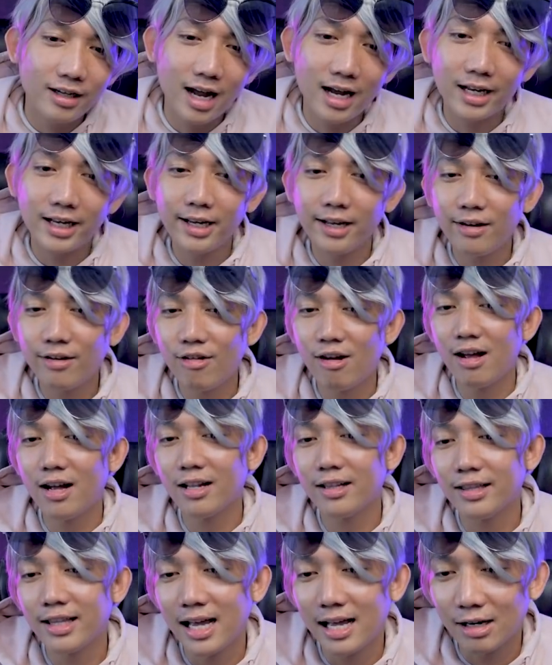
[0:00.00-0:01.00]
Kaki
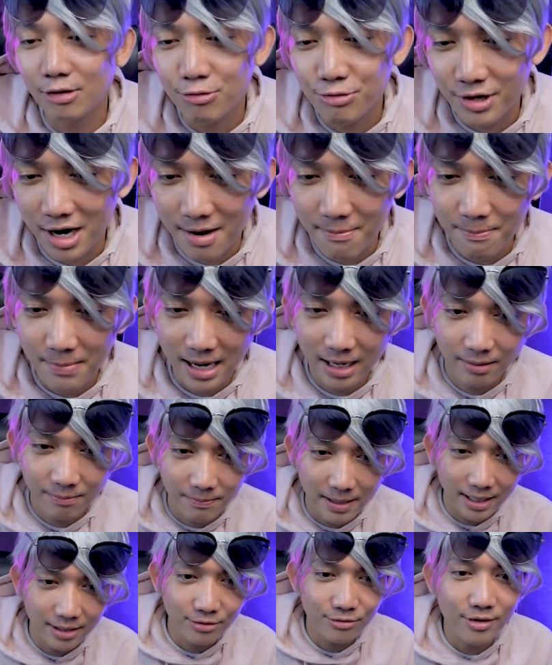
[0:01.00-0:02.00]
doang ntar
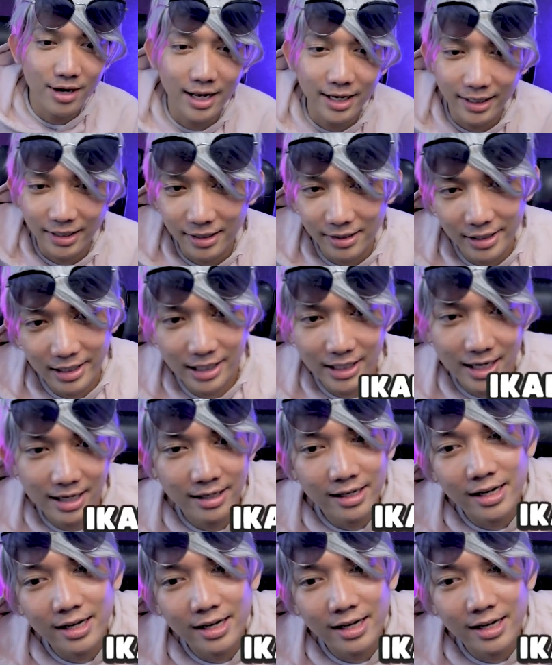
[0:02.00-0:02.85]
kurapan panuan ikan